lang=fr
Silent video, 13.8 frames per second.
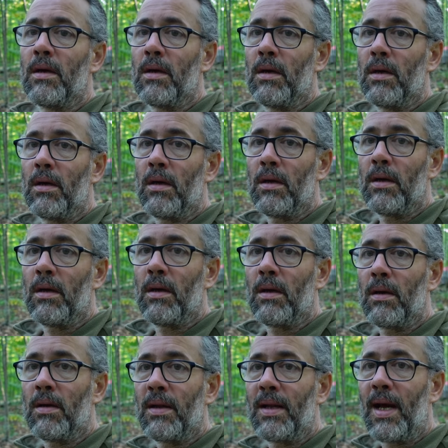
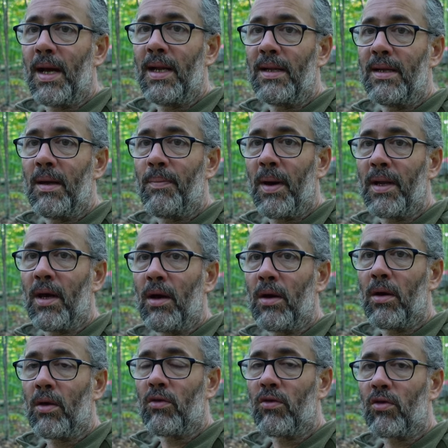dans les
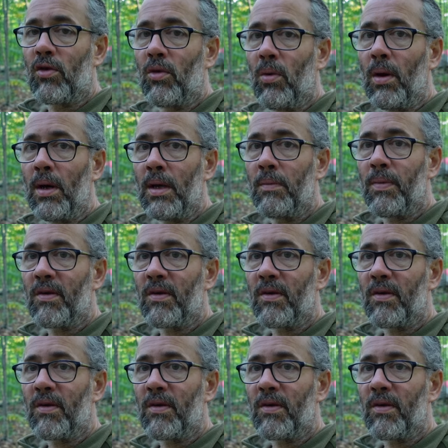dépanneurs du coin,